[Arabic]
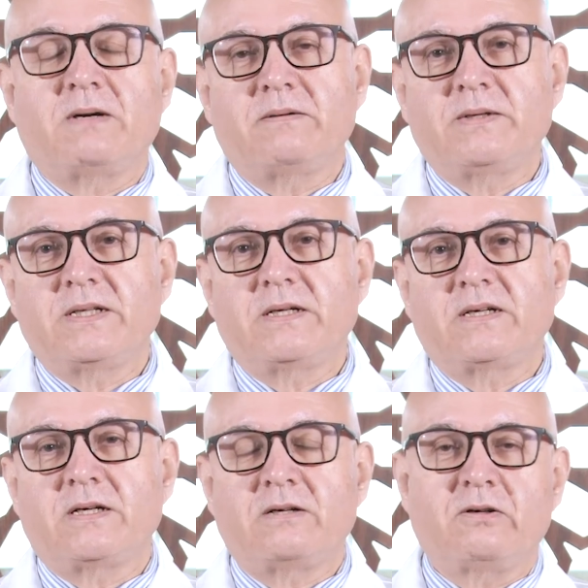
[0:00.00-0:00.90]

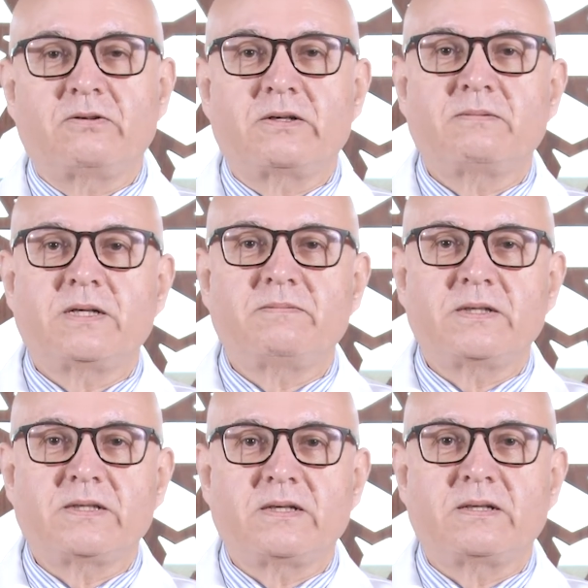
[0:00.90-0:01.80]
حميدة أو أورام
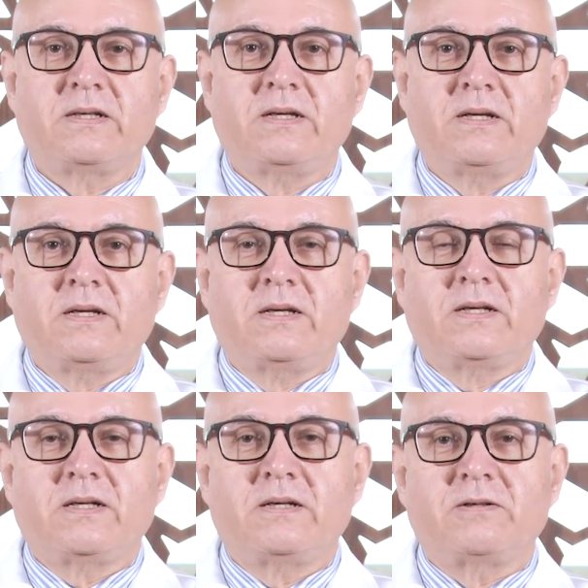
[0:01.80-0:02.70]
خبيثة
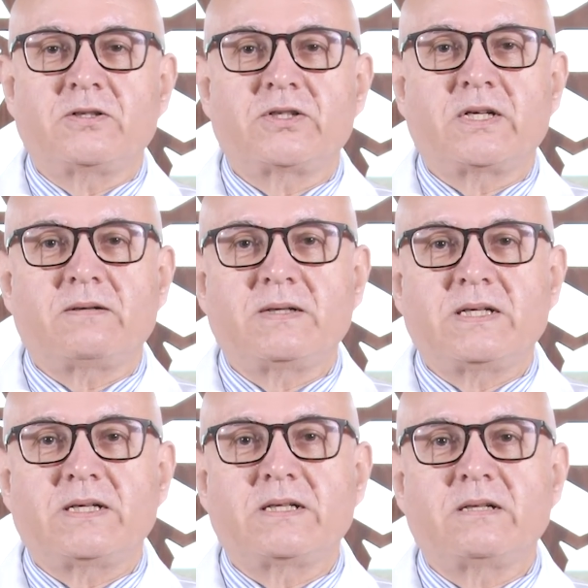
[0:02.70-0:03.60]
كما نجري
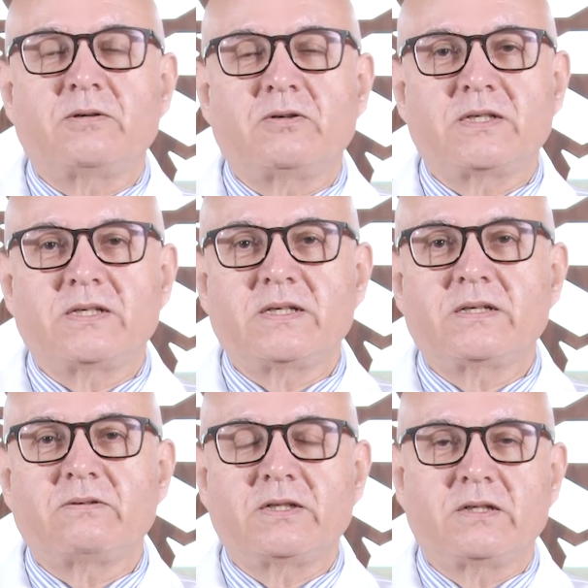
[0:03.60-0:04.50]
عمليات
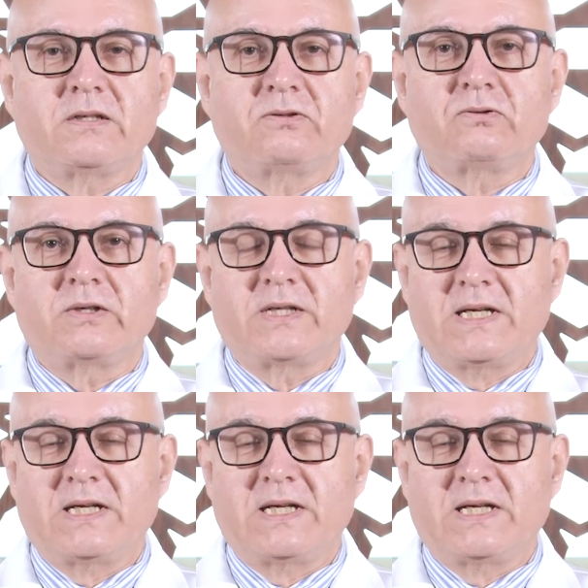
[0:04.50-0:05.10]
البواسير والناصور